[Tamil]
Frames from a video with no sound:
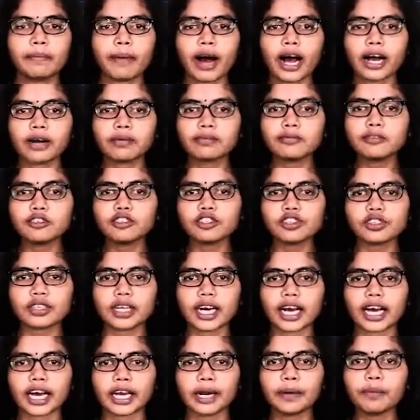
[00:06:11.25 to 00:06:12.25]
பாக்மோட்
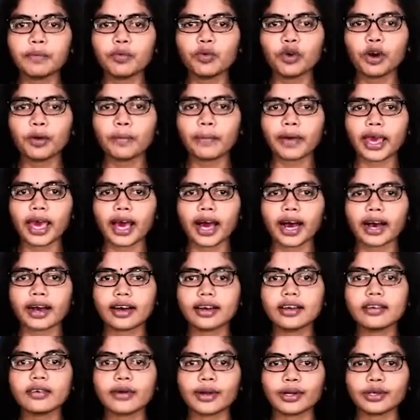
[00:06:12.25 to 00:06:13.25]
நகரம்
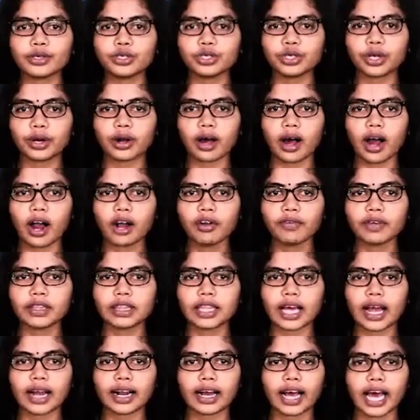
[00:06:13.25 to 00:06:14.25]
முழுமையாக ரஷ்ய
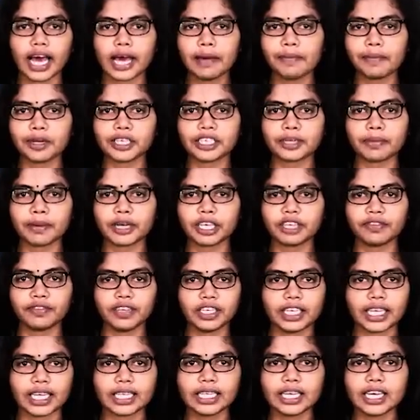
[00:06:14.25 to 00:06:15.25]
ராணுவத்தால் கைப்பற்றப்பட்டு
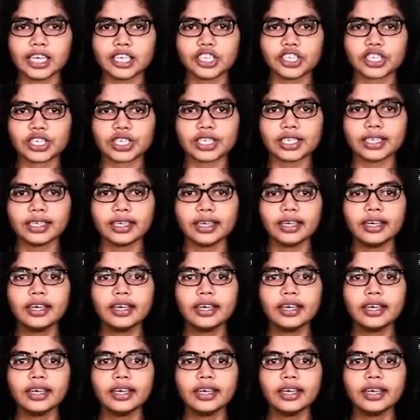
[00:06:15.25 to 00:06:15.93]
விட்டது என்று